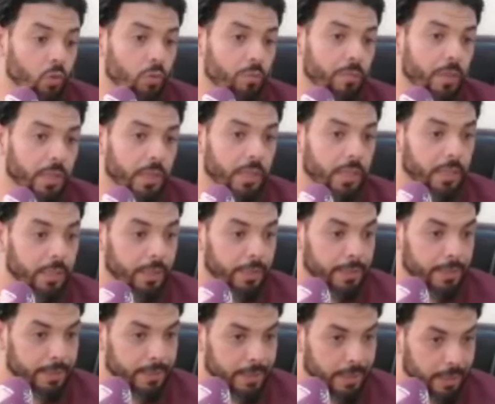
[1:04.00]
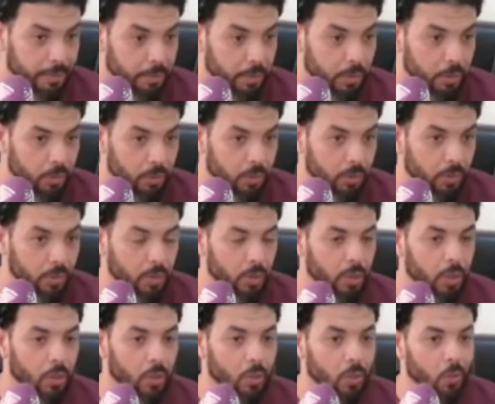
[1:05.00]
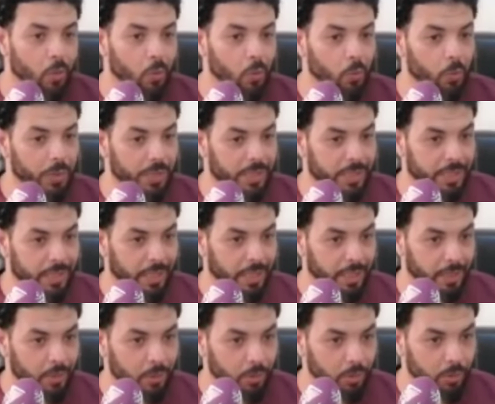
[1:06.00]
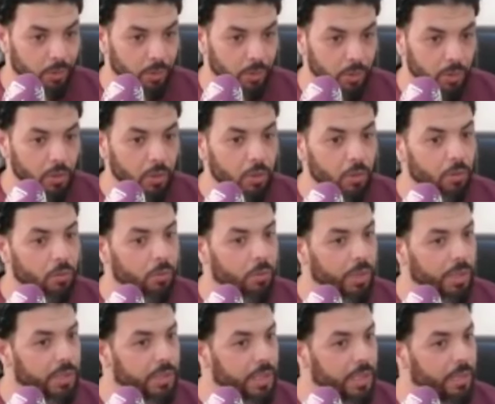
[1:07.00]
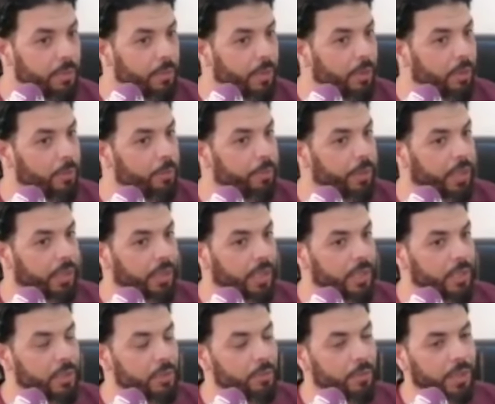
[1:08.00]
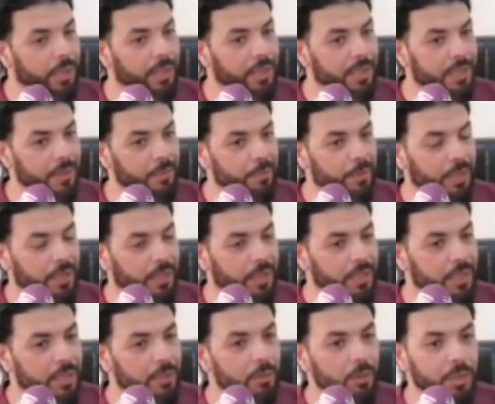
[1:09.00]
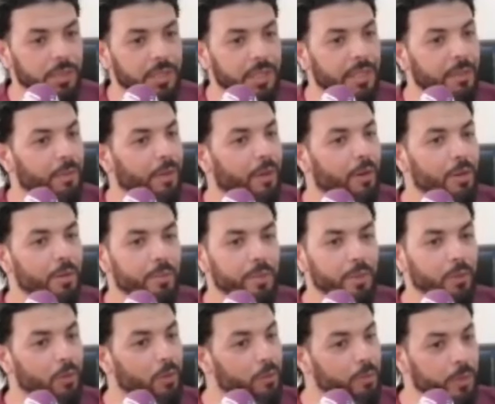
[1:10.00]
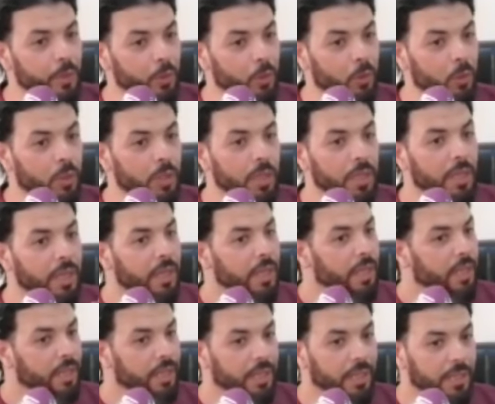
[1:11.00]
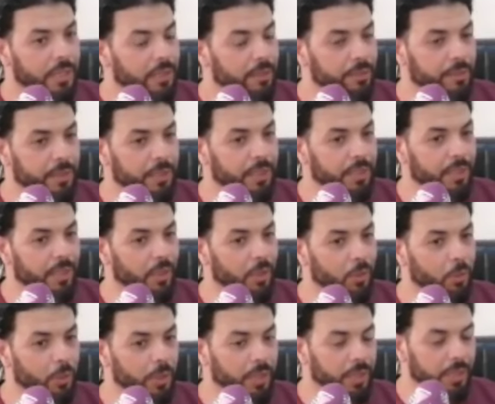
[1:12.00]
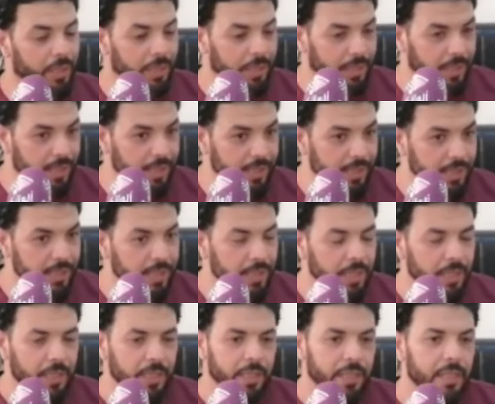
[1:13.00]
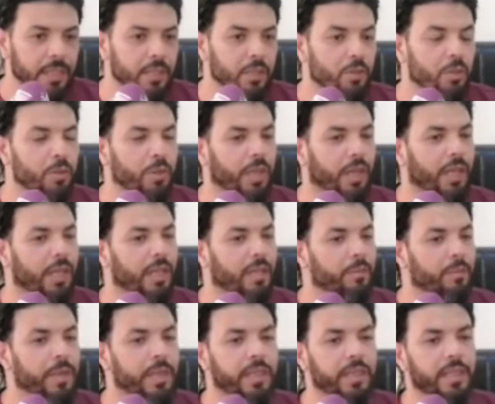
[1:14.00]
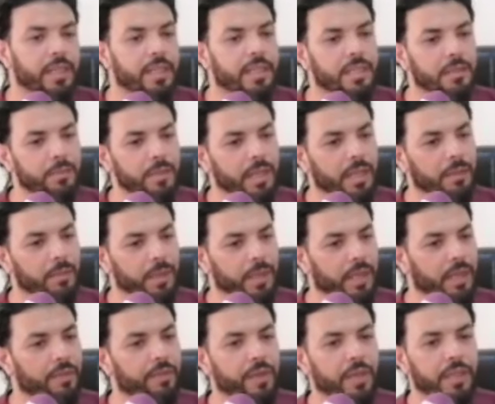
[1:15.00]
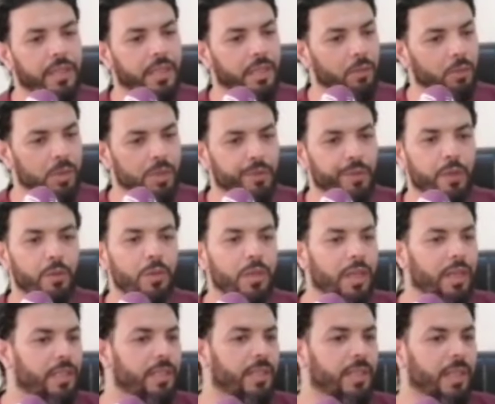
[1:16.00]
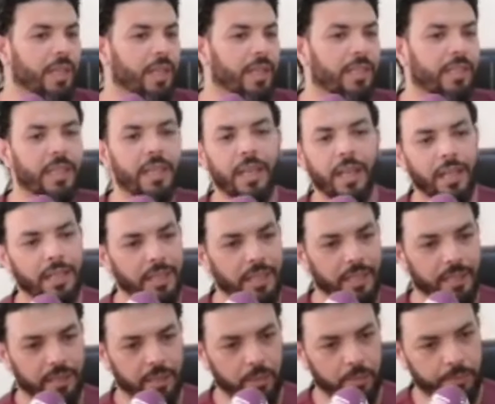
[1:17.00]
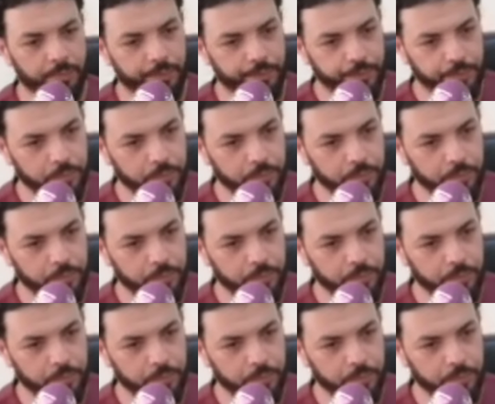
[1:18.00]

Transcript: هما يستعملوا ويستهلكوا وحتى الا بغاو يبارطاجيو مع الناس يبارطاجيو وحتى الا بغاو يبيعوا يبيعوا الهدف ديالنا هو ان الناس تكون على بينه من امرها في هذيك الوصفه ولا هذيك الخلطه اللي غادي نعطيهم